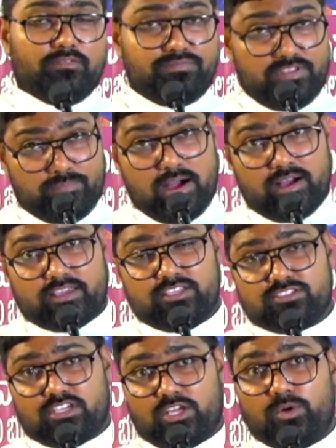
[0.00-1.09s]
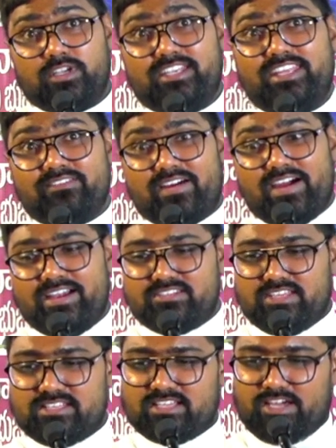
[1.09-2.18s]
విభాగించారు డివైడ్
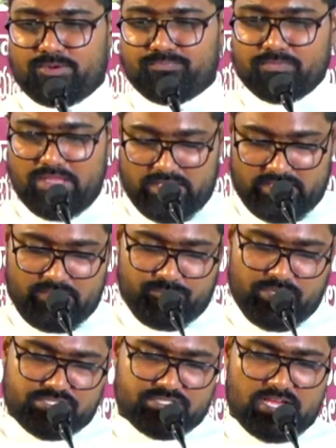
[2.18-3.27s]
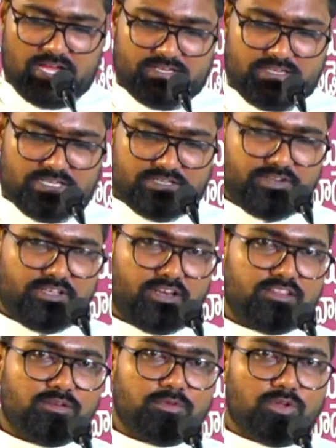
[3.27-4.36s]
చేశారు ఈ మిషనా అనేటటువంటి
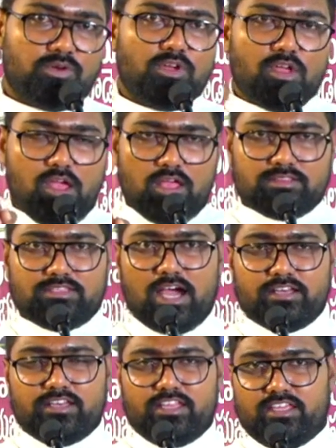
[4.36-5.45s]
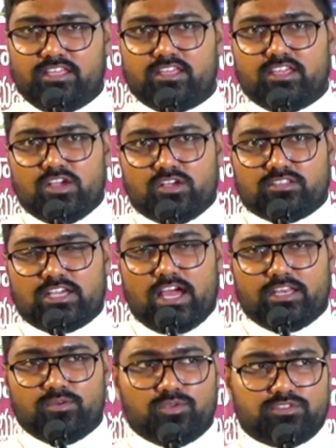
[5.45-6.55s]
గ్రంథములో దానిని
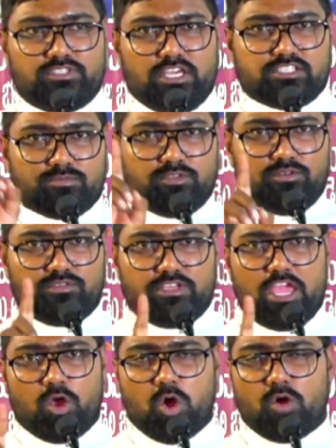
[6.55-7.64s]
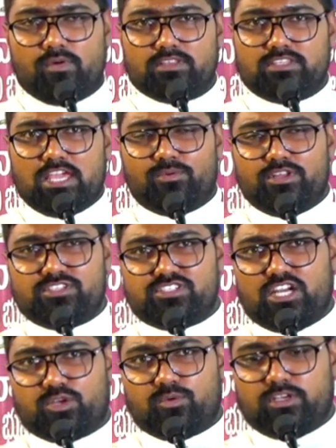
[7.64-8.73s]
దాని ఉద్దేశములను ఏహోవా దేవుడు
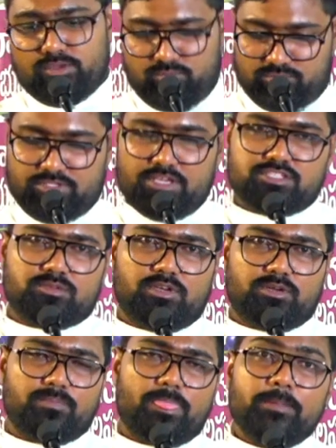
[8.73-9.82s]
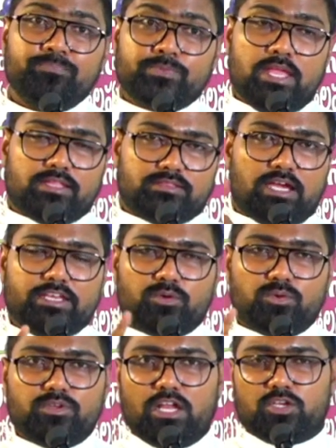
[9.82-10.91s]
ఇచ్చినటువంటి ఉద్దేశములను దానికి
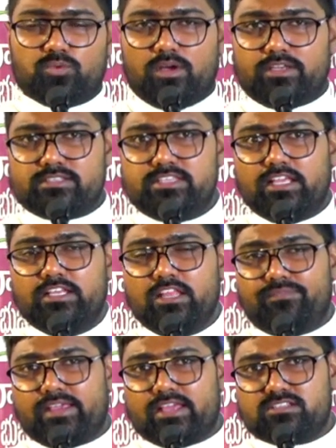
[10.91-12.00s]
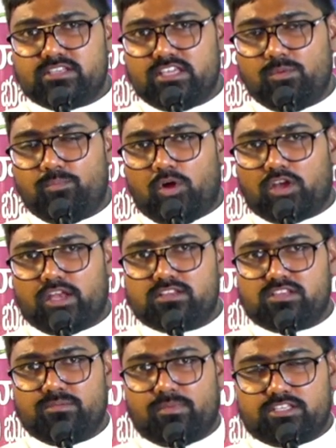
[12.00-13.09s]
ఉన్నటువంటి సిగ్నిఫికెన్స్ని
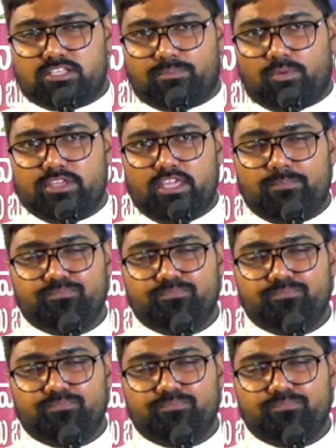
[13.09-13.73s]
ఇంపార్టెన్స్ని మర్చిపోయి